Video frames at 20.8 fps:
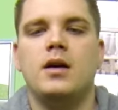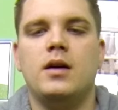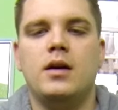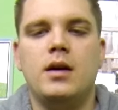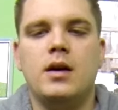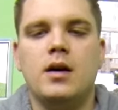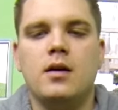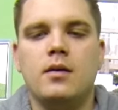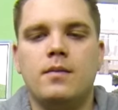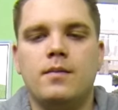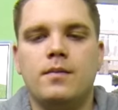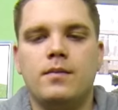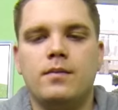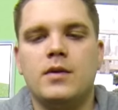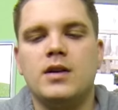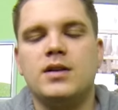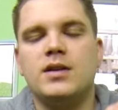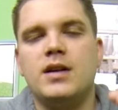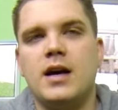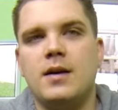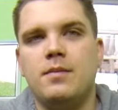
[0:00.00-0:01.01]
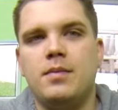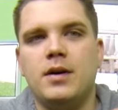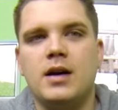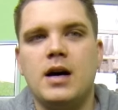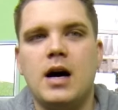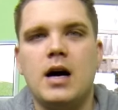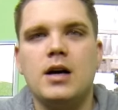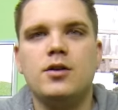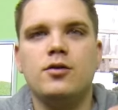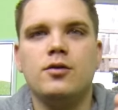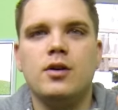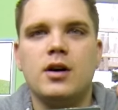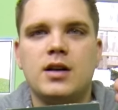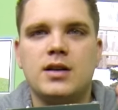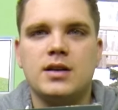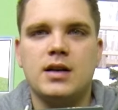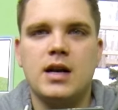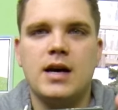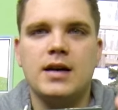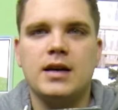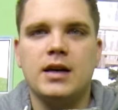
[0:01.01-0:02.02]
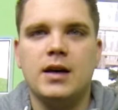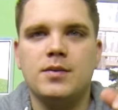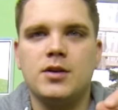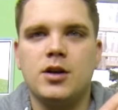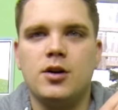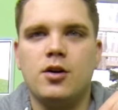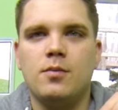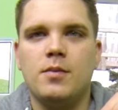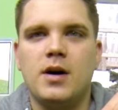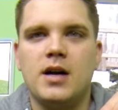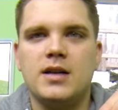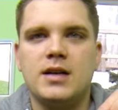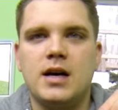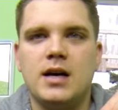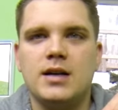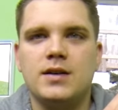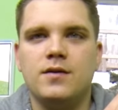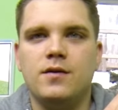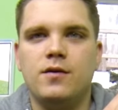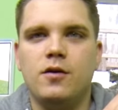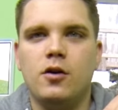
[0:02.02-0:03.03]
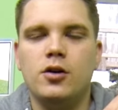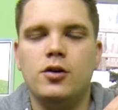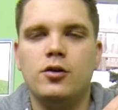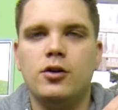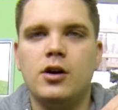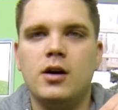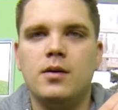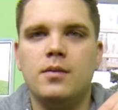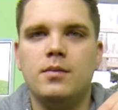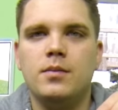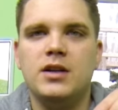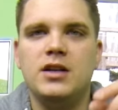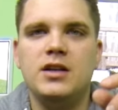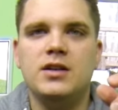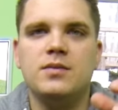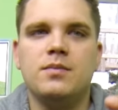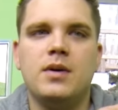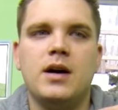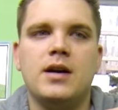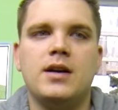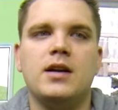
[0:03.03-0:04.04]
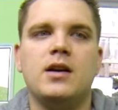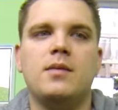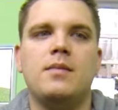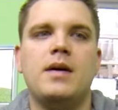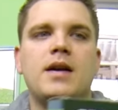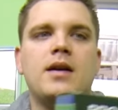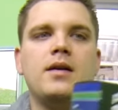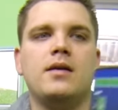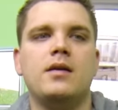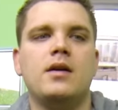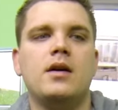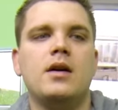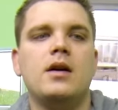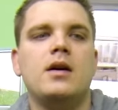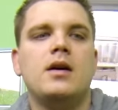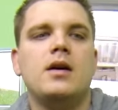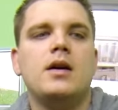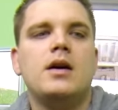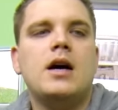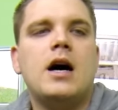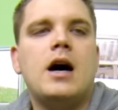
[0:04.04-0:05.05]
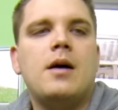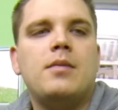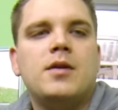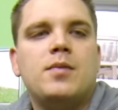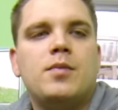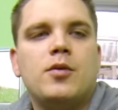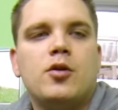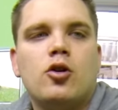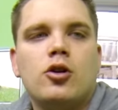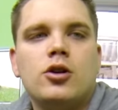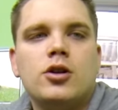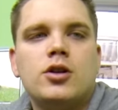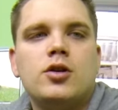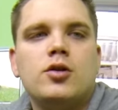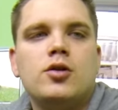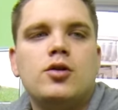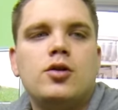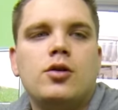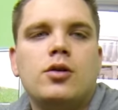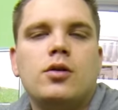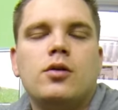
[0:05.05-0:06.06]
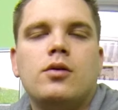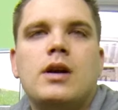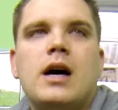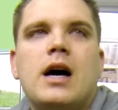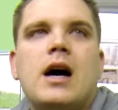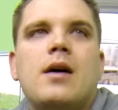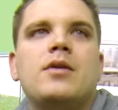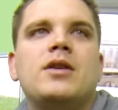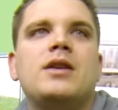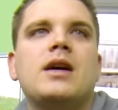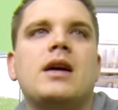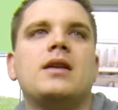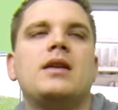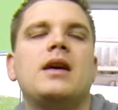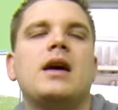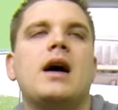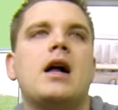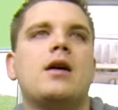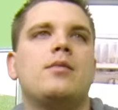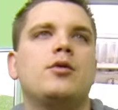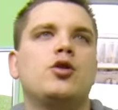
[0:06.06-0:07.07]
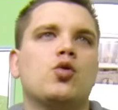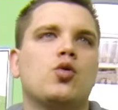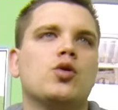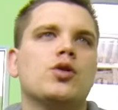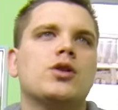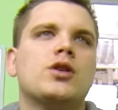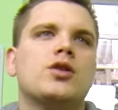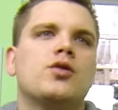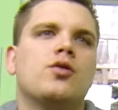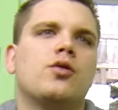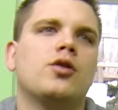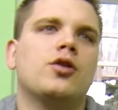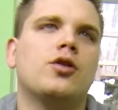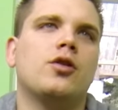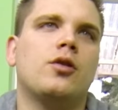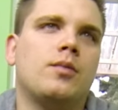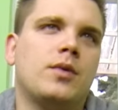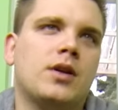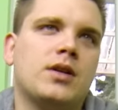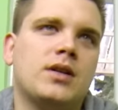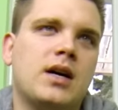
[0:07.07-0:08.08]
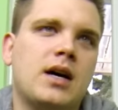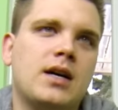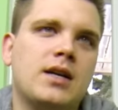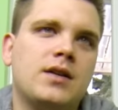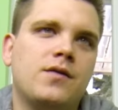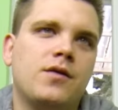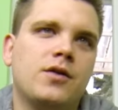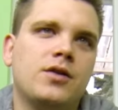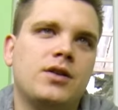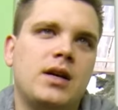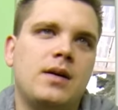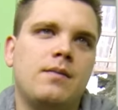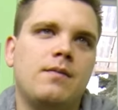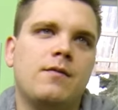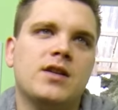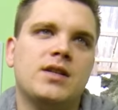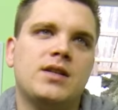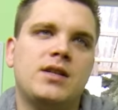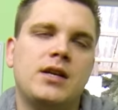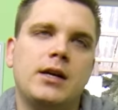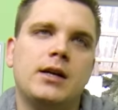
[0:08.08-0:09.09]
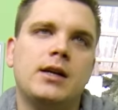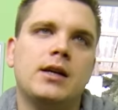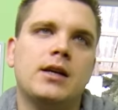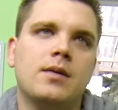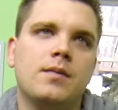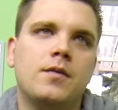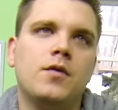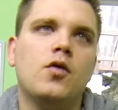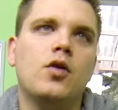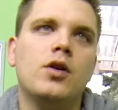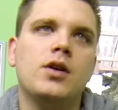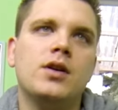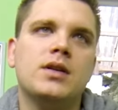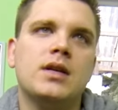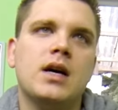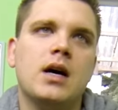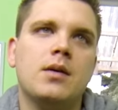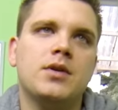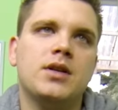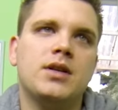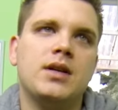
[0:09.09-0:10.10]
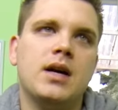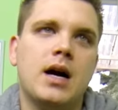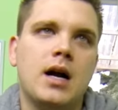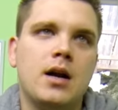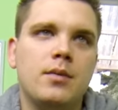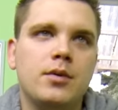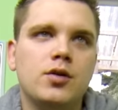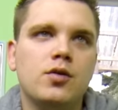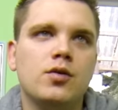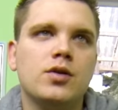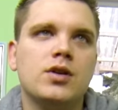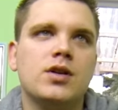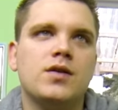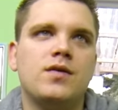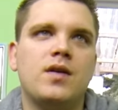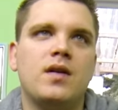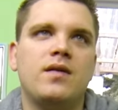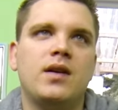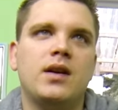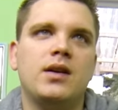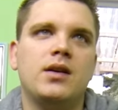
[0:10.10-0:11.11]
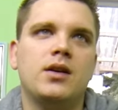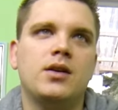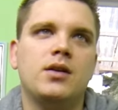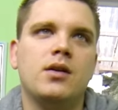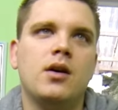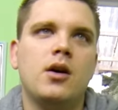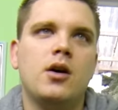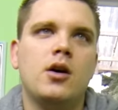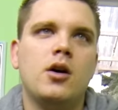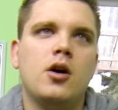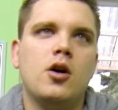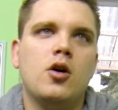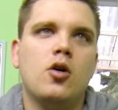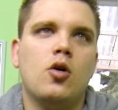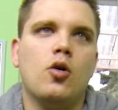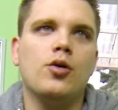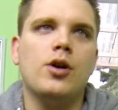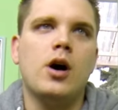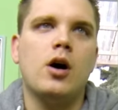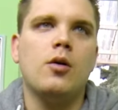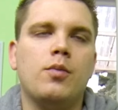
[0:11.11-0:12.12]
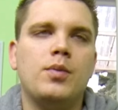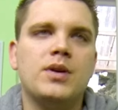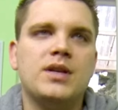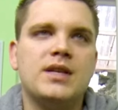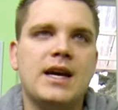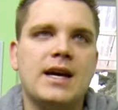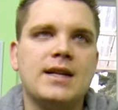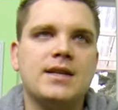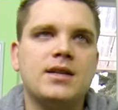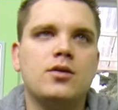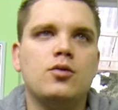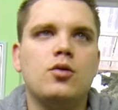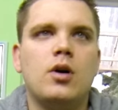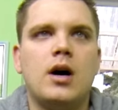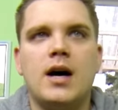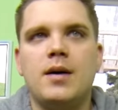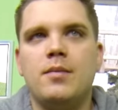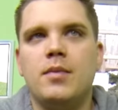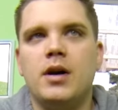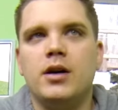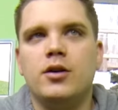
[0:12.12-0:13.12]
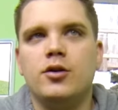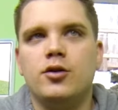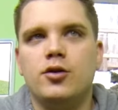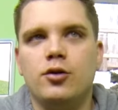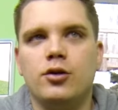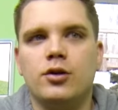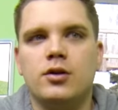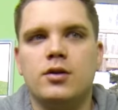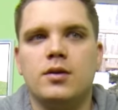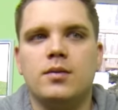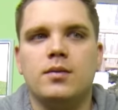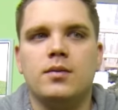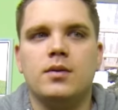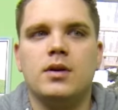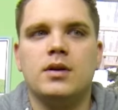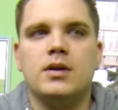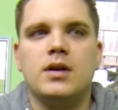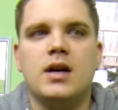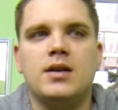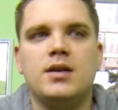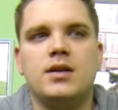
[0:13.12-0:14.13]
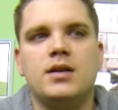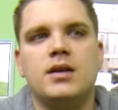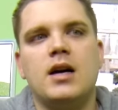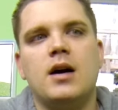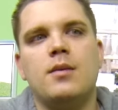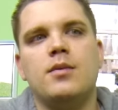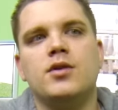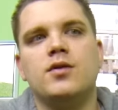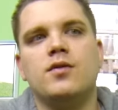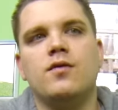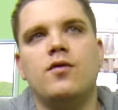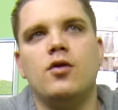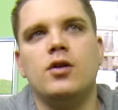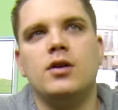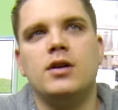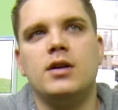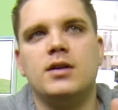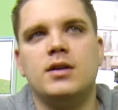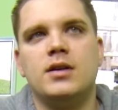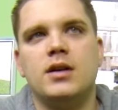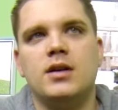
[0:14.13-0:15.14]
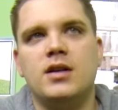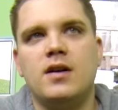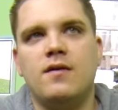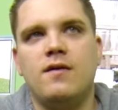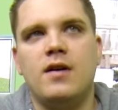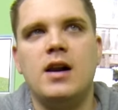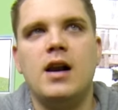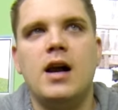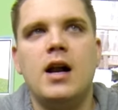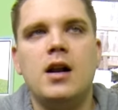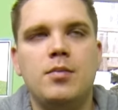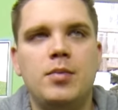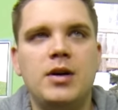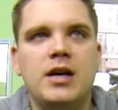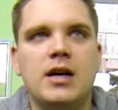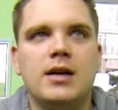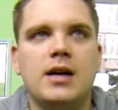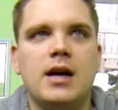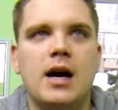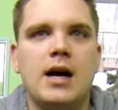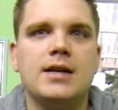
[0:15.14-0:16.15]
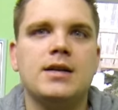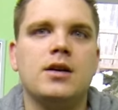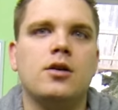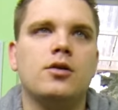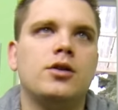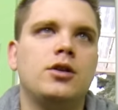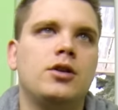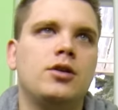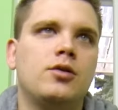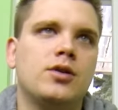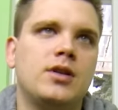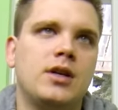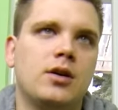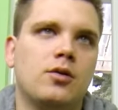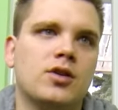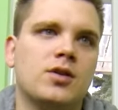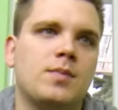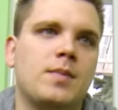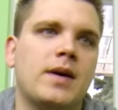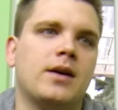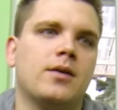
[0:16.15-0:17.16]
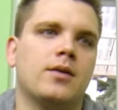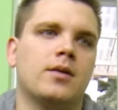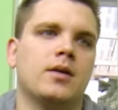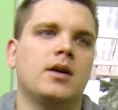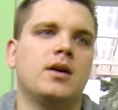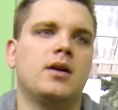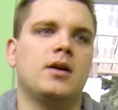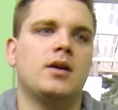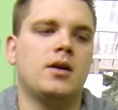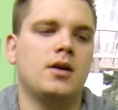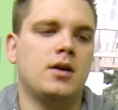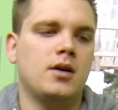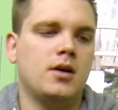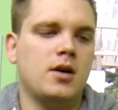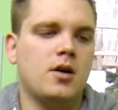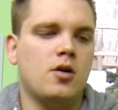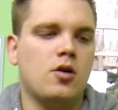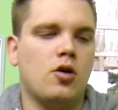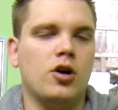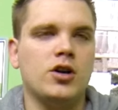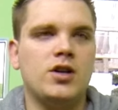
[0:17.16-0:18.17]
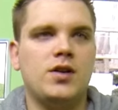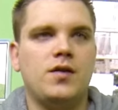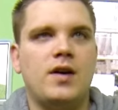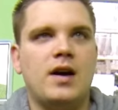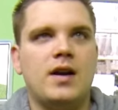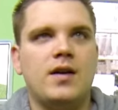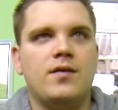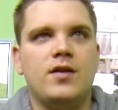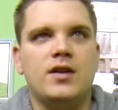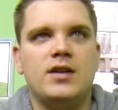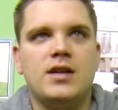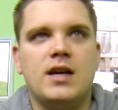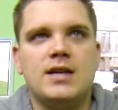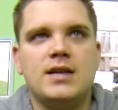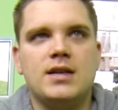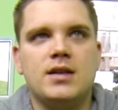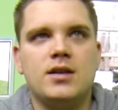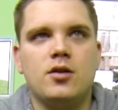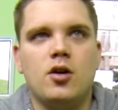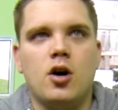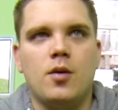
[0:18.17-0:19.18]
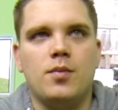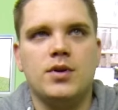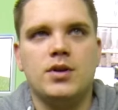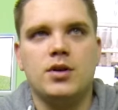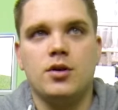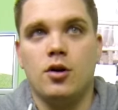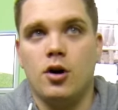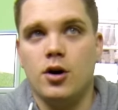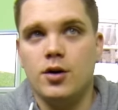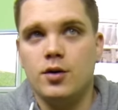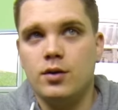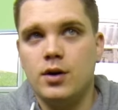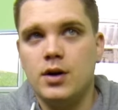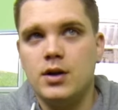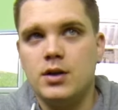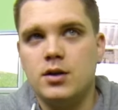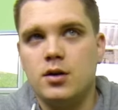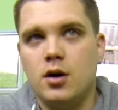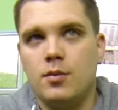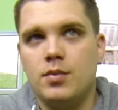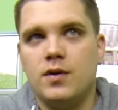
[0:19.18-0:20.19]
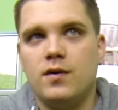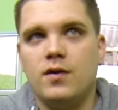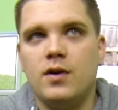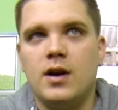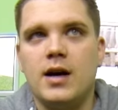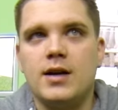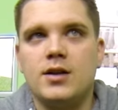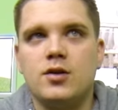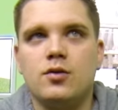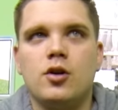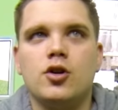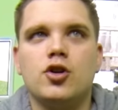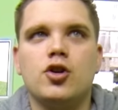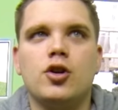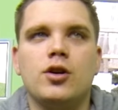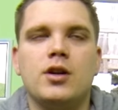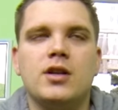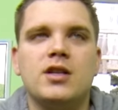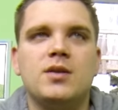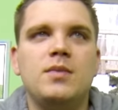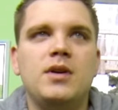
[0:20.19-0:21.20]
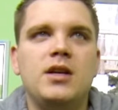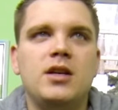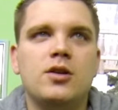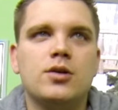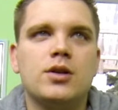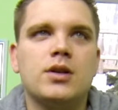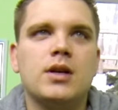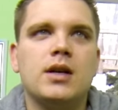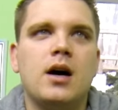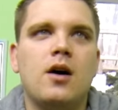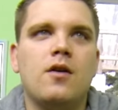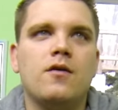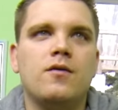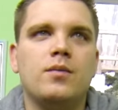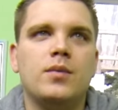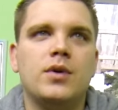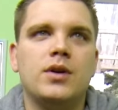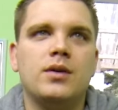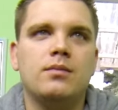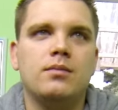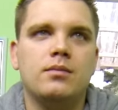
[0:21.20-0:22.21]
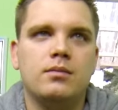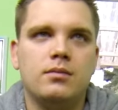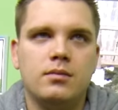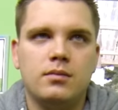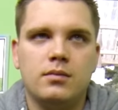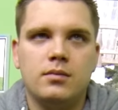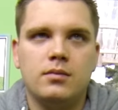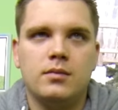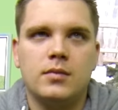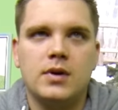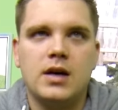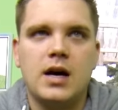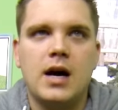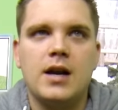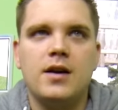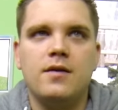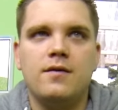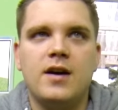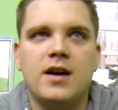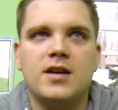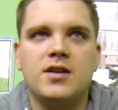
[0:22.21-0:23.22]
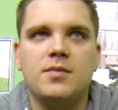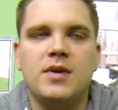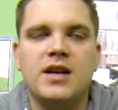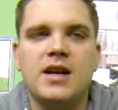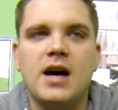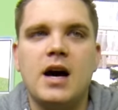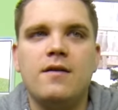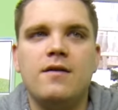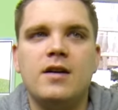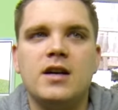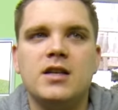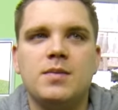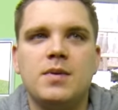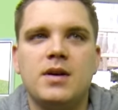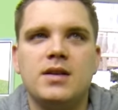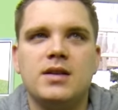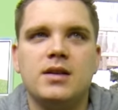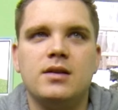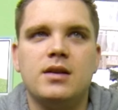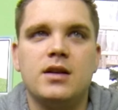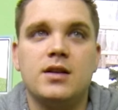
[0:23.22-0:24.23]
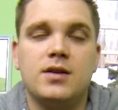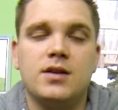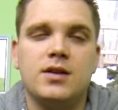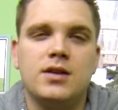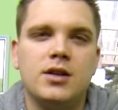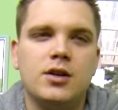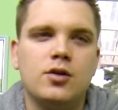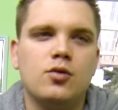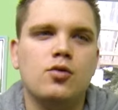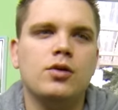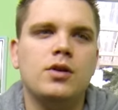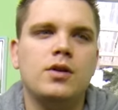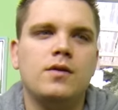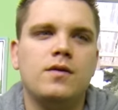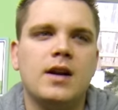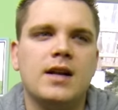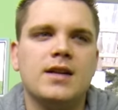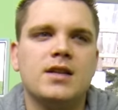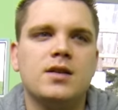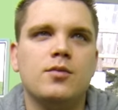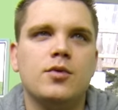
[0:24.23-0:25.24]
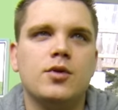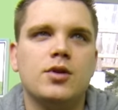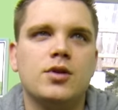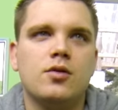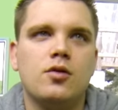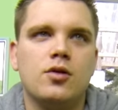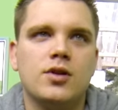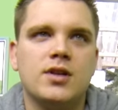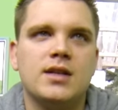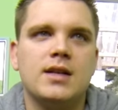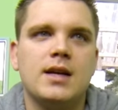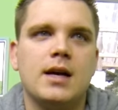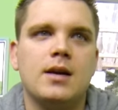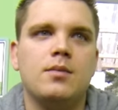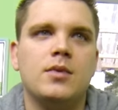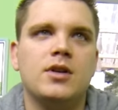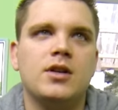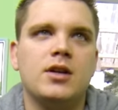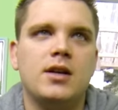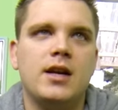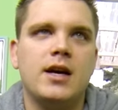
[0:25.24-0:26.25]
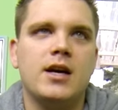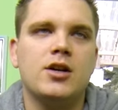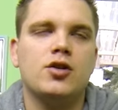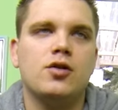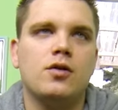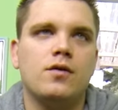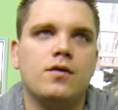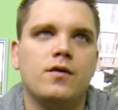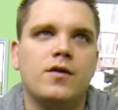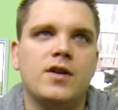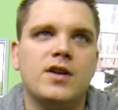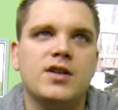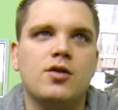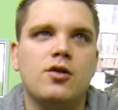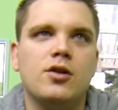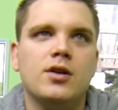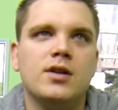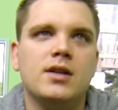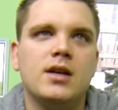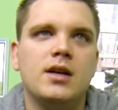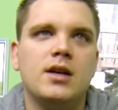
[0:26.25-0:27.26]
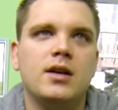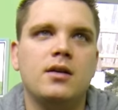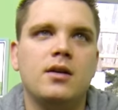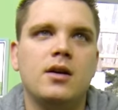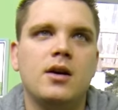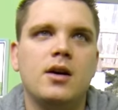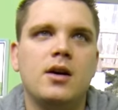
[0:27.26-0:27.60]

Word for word: Hier, das ist der NPK-Dünger, das gleiche gibt es auch nochmal als Eisenvolldünger. Mit diesen beiden Elementen habe ich begonnen zu düngen und habe dann die halbe Dosis nur genommen. Das heißt, von dem, was täglich empfohlen ist, habe ich die halbe Dosis verwendet und bis jetzt nur einmal gedüngt. Das heißt, ich habe sowohl das Intervall halbiert als auch die Dosierungsmenge. Heute werden wir testen, ob es in Ordnung ist, ob ich vielleicht sogar schon ins Minus gelaufen bin keine Werte mehr nachweisbar sind. Das ist nicht gut. Die Pflanzen müssen konstant mit den Nährstoffen versorgt sein.